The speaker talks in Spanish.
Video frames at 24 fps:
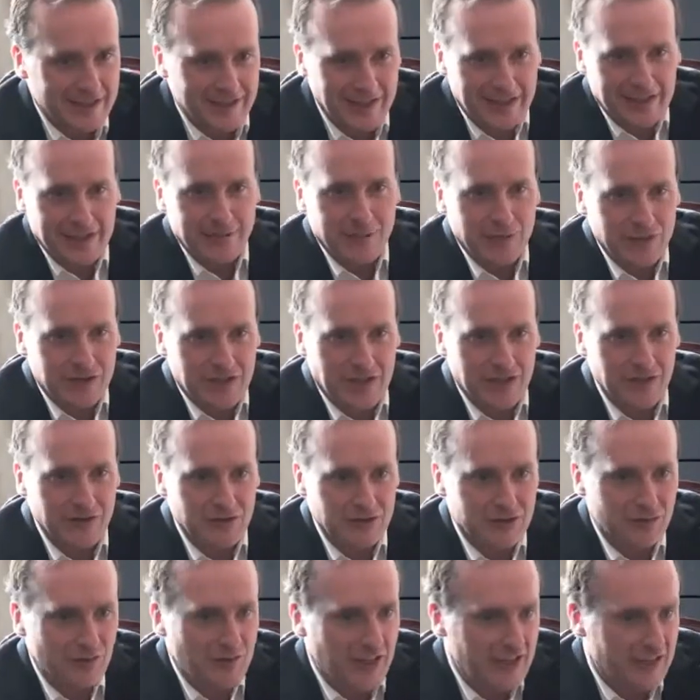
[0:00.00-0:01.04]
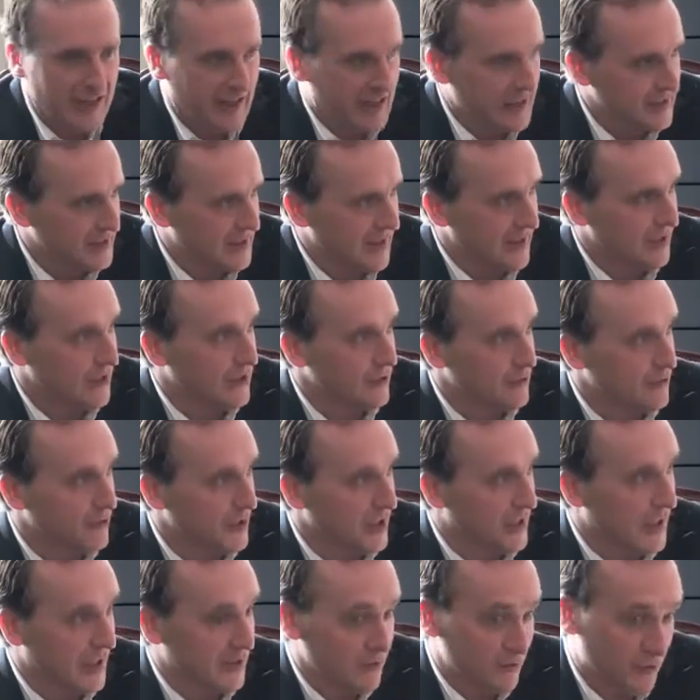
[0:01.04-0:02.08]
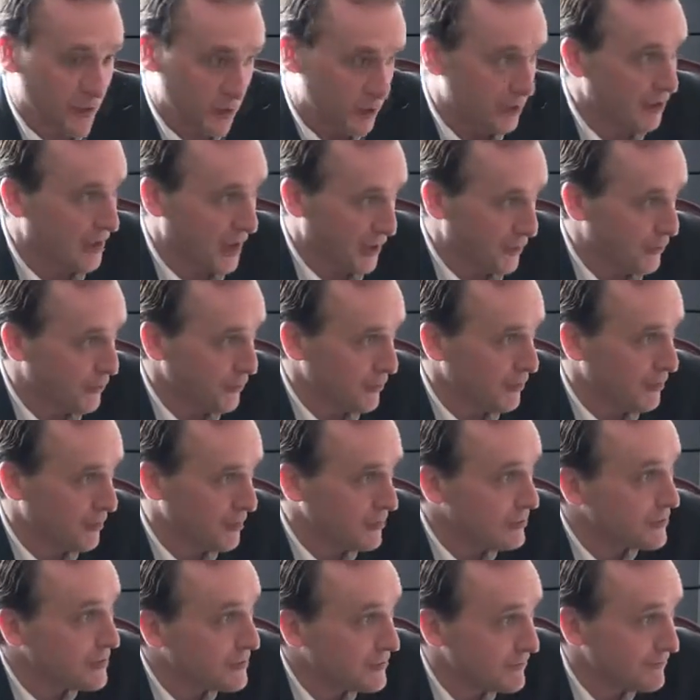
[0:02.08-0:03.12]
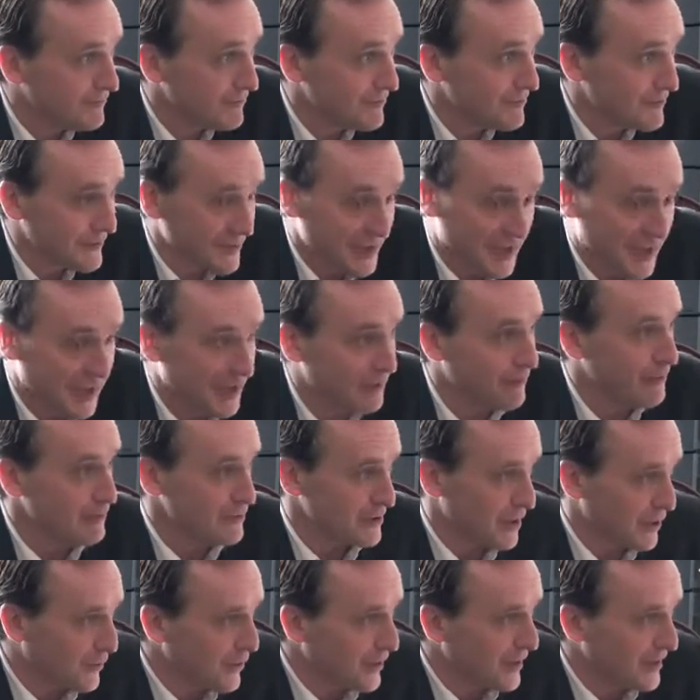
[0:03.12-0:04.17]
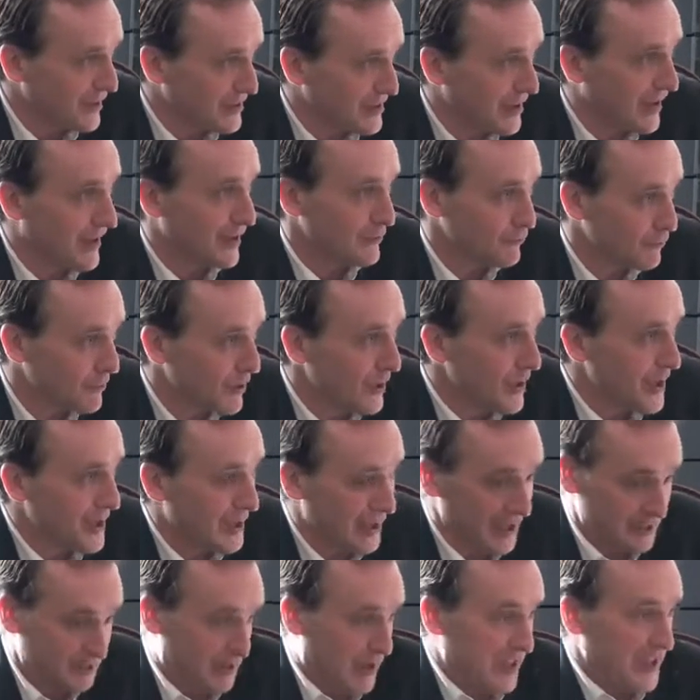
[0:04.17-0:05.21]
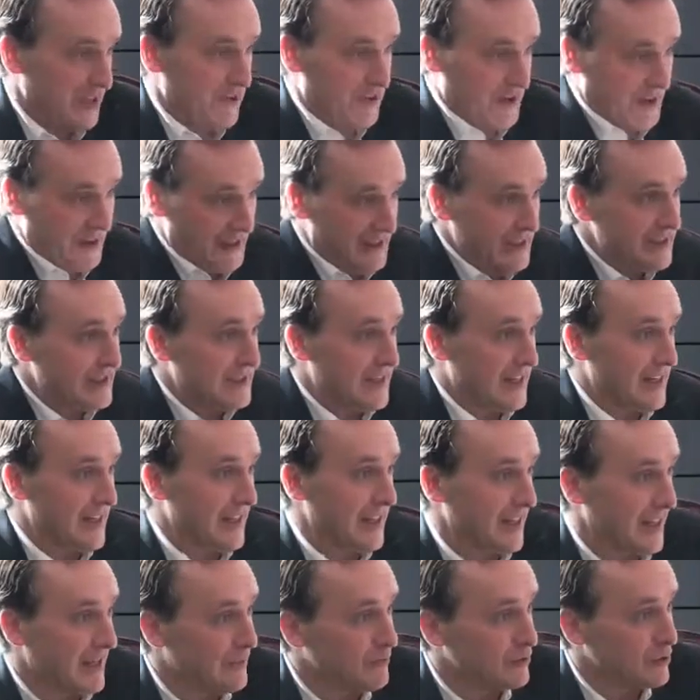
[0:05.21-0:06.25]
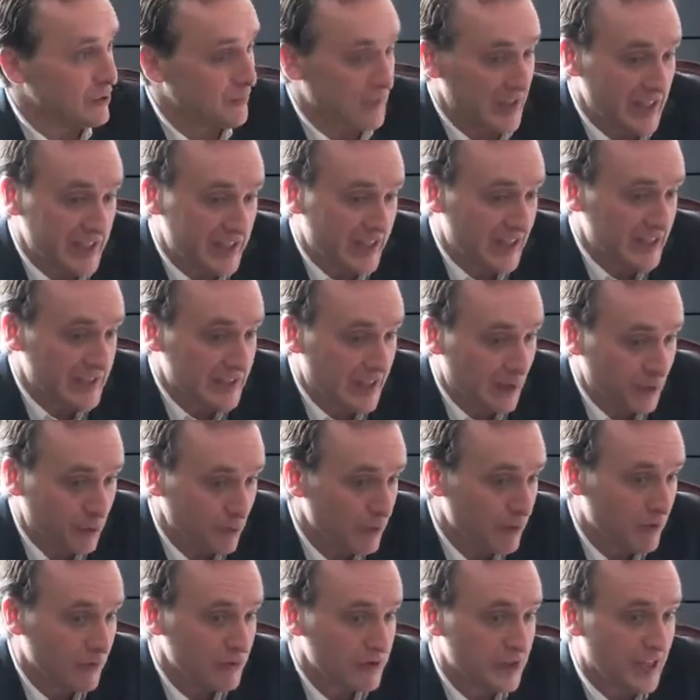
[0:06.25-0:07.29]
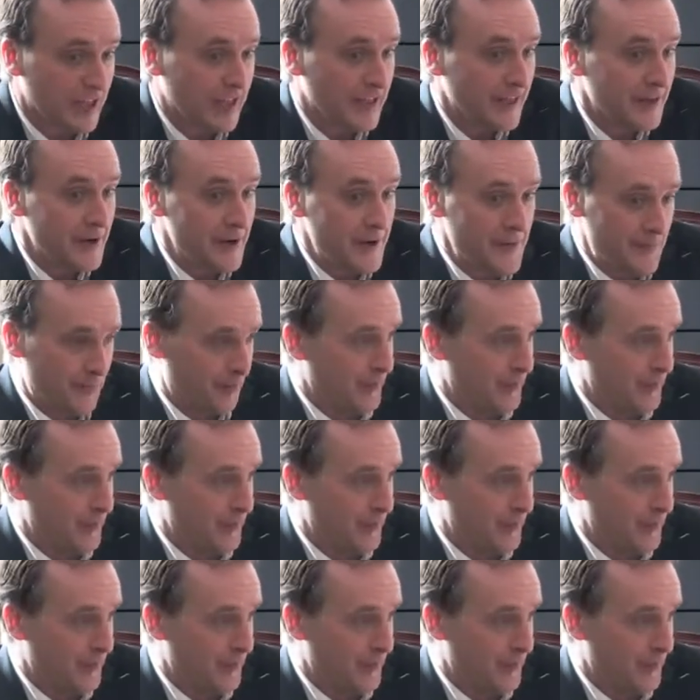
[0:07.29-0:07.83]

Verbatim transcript: Tenemos a los militares tal y como eran, un poco cazurros, mm, ¿qué le vamos a hacer? Esa era la España franquista que damos militares cazurros que